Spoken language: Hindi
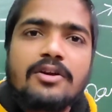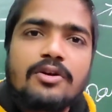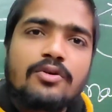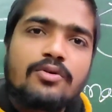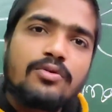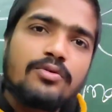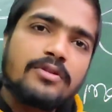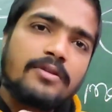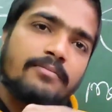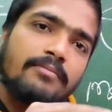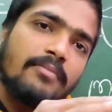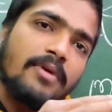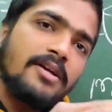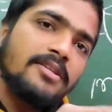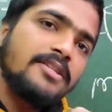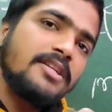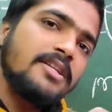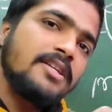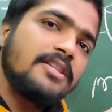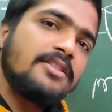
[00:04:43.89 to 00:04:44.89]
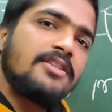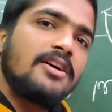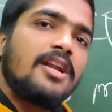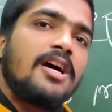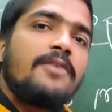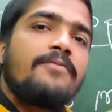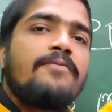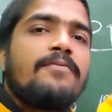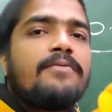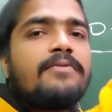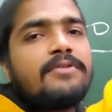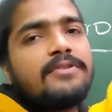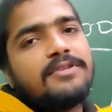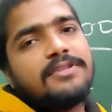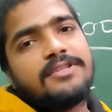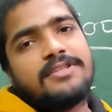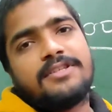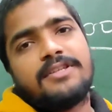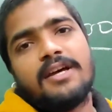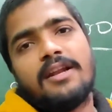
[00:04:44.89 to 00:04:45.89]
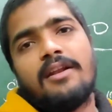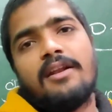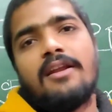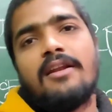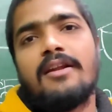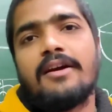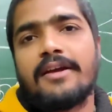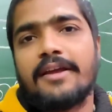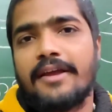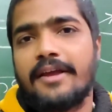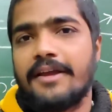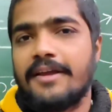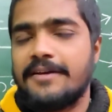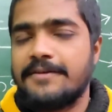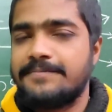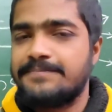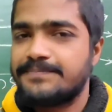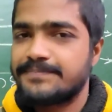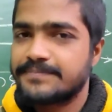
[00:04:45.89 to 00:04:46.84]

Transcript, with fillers: खुद मंजिल की तरफ चलने लगेंगे